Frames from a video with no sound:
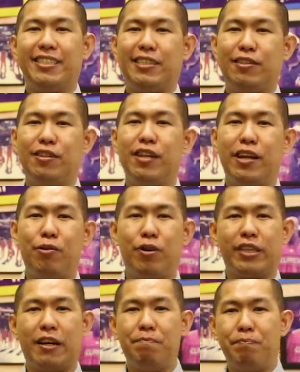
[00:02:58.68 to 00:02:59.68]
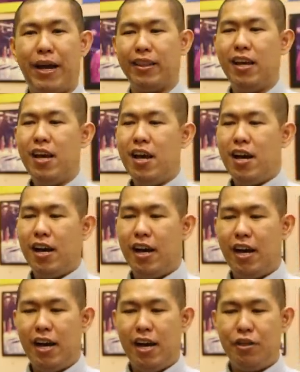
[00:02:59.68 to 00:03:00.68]
di situ dan di kuarter empat
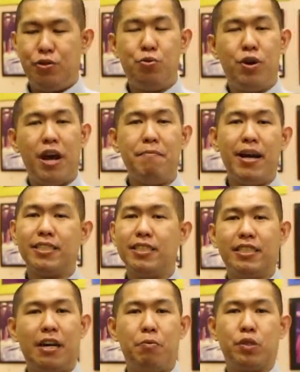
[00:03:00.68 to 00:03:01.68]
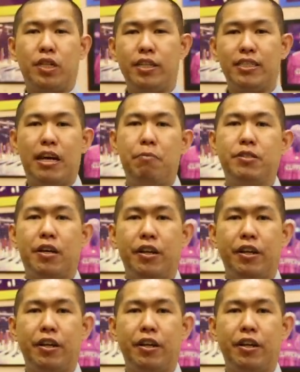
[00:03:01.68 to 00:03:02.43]
uh, juga masih Singapura Slingers nggak bisa